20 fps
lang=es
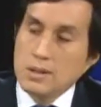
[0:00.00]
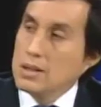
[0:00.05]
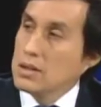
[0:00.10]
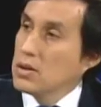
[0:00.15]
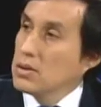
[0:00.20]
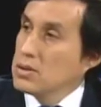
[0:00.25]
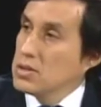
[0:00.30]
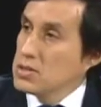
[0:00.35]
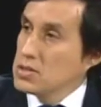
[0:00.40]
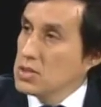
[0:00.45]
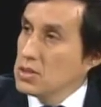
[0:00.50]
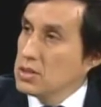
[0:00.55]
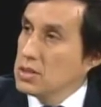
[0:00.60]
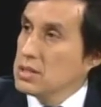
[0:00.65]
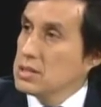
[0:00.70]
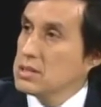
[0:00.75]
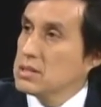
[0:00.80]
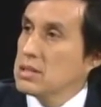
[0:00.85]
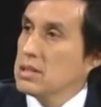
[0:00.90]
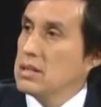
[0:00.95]
que tener
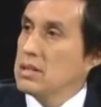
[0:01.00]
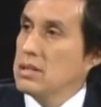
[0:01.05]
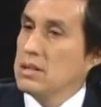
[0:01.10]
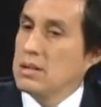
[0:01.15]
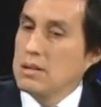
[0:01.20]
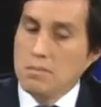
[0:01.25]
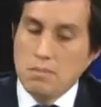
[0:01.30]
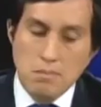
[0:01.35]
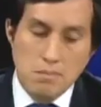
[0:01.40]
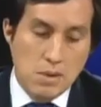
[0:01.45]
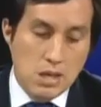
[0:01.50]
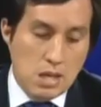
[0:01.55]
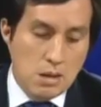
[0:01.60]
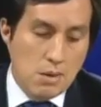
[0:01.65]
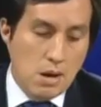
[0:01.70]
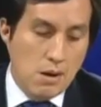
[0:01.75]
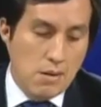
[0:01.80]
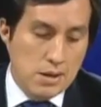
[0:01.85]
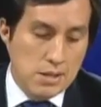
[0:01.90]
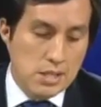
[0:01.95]
condiciones eh,
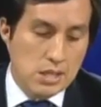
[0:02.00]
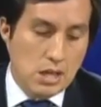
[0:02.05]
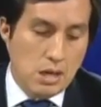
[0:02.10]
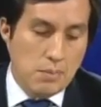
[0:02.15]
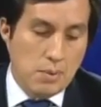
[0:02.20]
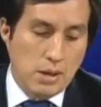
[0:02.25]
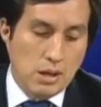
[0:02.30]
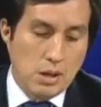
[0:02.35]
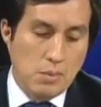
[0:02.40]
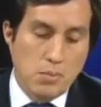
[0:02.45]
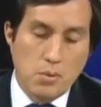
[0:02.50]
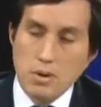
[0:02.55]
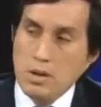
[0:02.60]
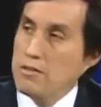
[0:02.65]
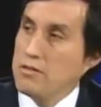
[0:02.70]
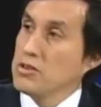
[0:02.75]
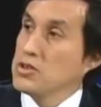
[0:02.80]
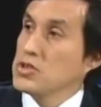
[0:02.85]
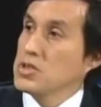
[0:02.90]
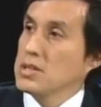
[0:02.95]
mínimas básicas para que
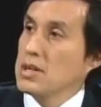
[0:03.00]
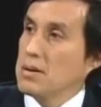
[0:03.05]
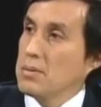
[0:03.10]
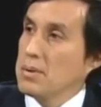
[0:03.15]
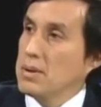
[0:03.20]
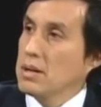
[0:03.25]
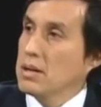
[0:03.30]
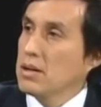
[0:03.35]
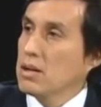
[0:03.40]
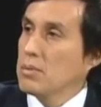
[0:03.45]
pueda funcionar bien,